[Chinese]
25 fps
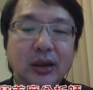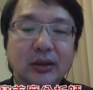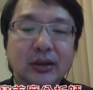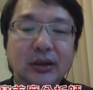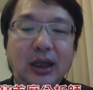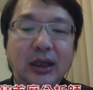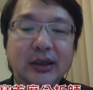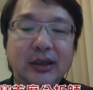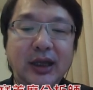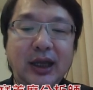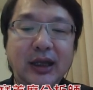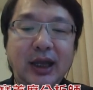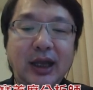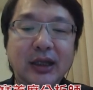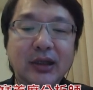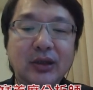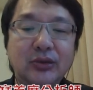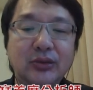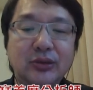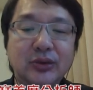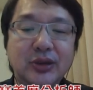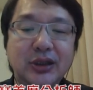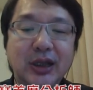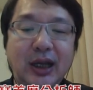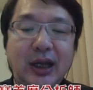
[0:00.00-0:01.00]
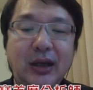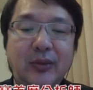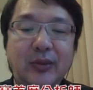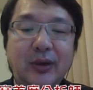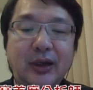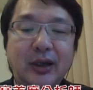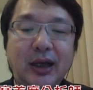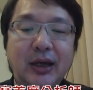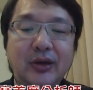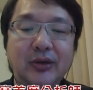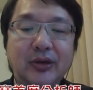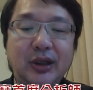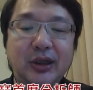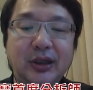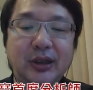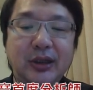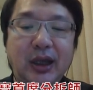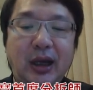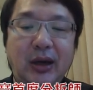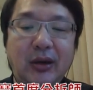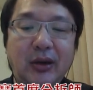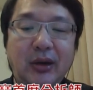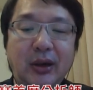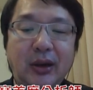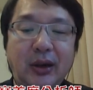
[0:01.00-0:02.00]
那你看它的股价，我们刚刚有提
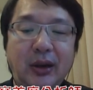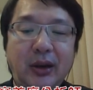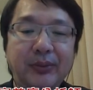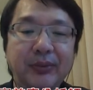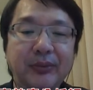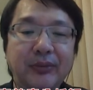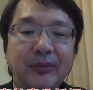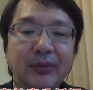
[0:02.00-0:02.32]
到了啊。